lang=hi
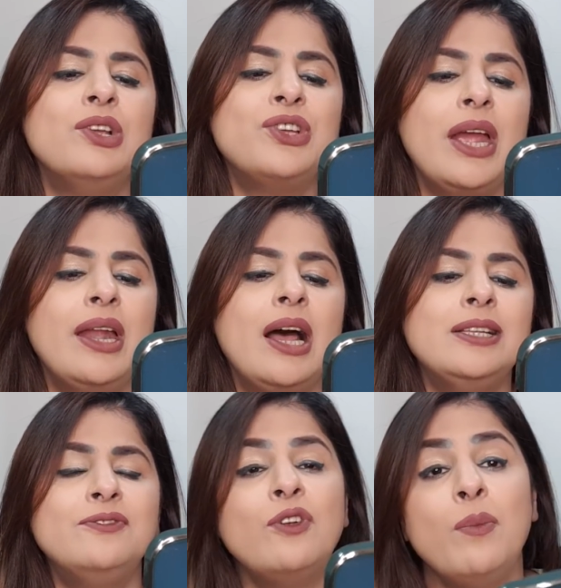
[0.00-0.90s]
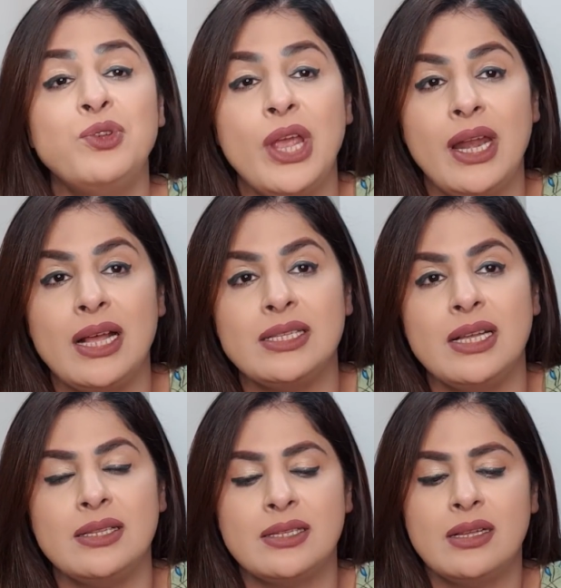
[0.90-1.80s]
शहनाज फ्रॉम
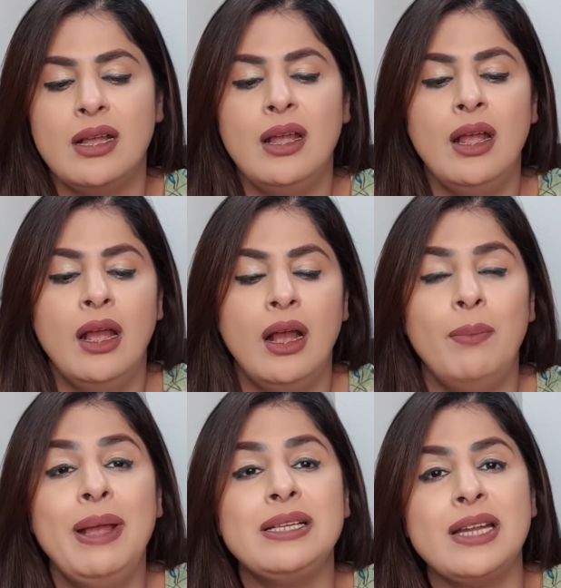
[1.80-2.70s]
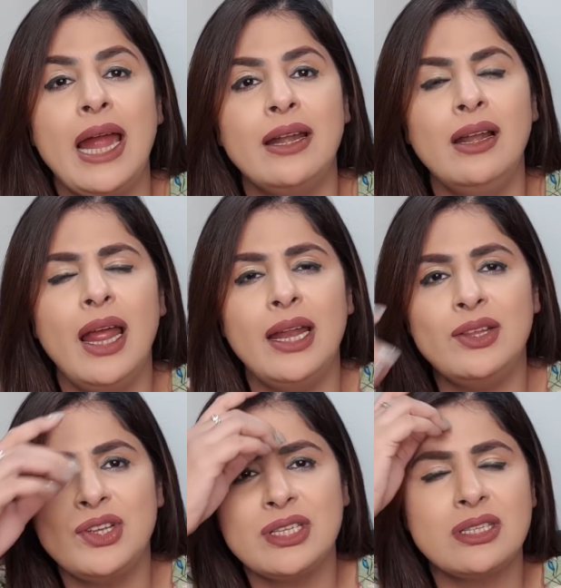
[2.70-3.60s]
शहनाजियंस बेस्ट आइडल
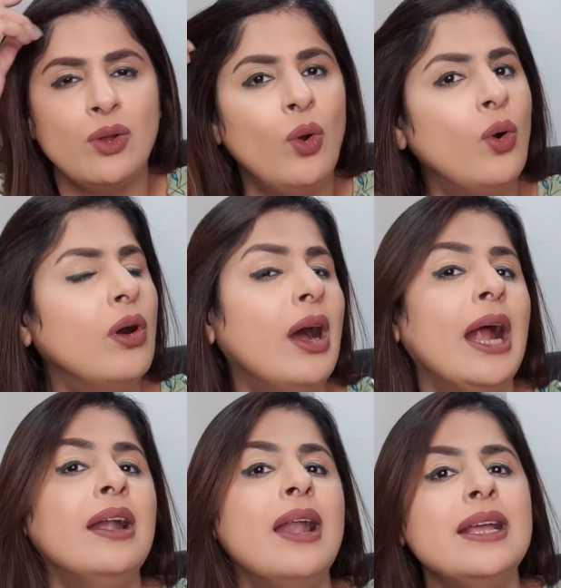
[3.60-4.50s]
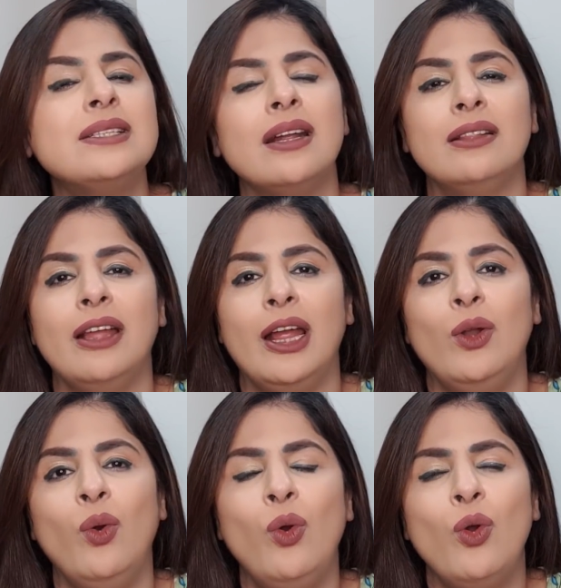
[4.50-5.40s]
यानी जिसको आइडलाइज करते हैं
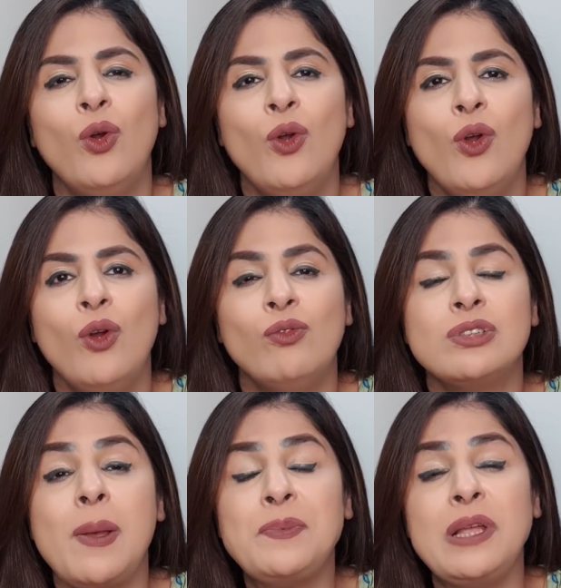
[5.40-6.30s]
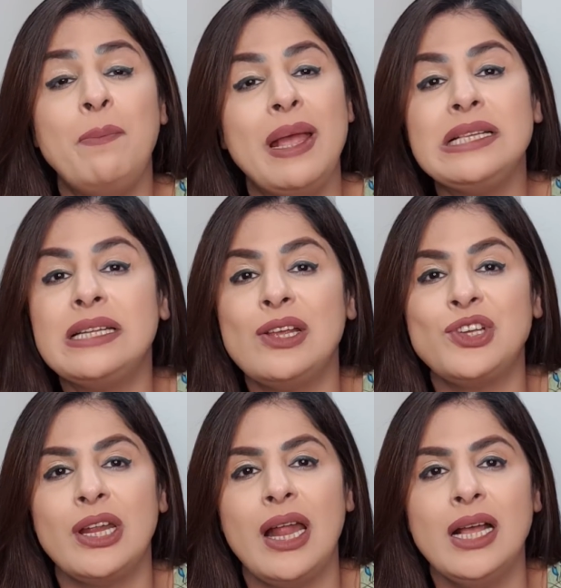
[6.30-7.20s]
लोग सबसे बेस्ट हैं
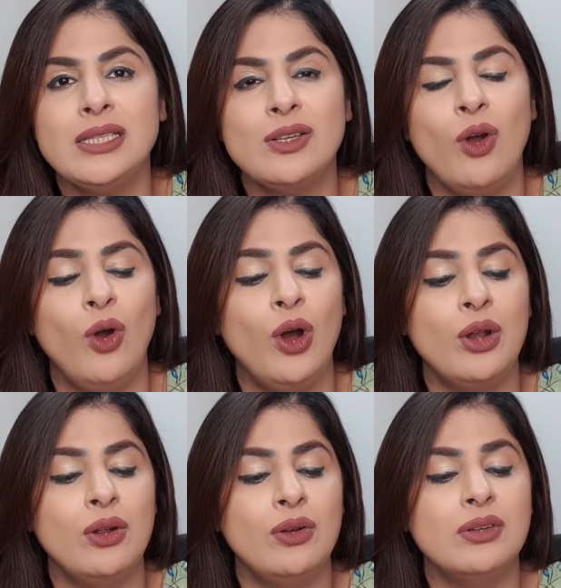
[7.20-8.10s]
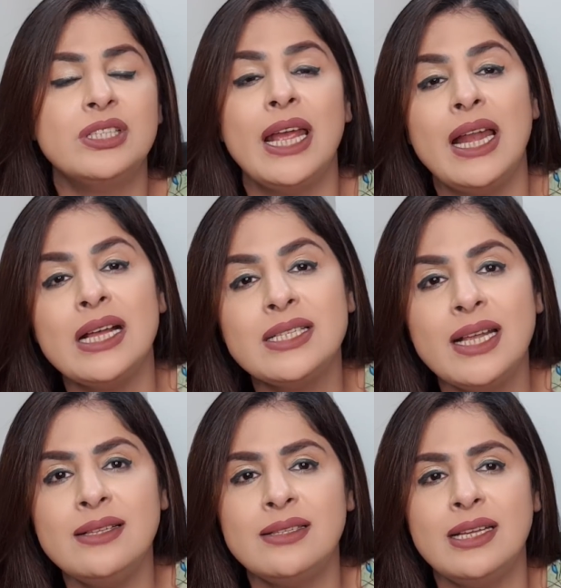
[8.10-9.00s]
शहनाज और
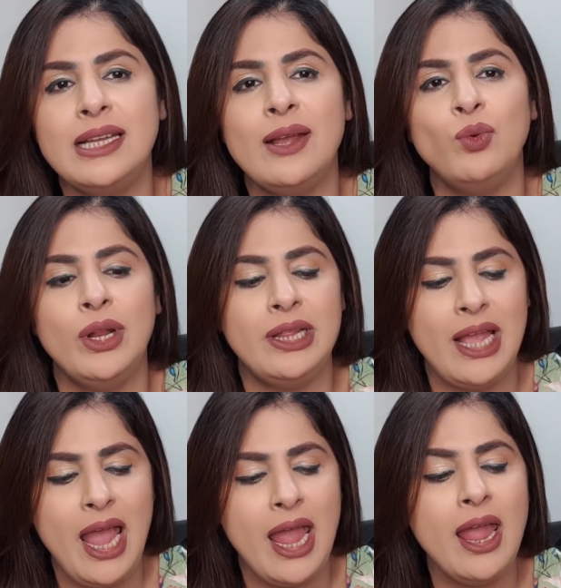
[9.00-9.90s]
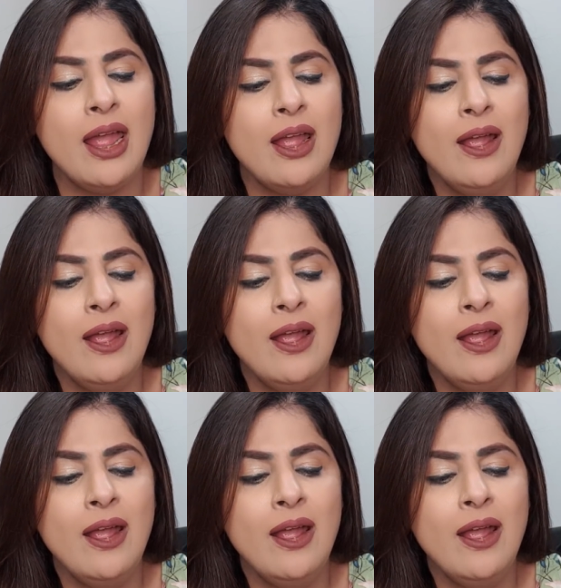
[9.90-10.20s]
शहनाजियंस ने ये उन्हें दिया है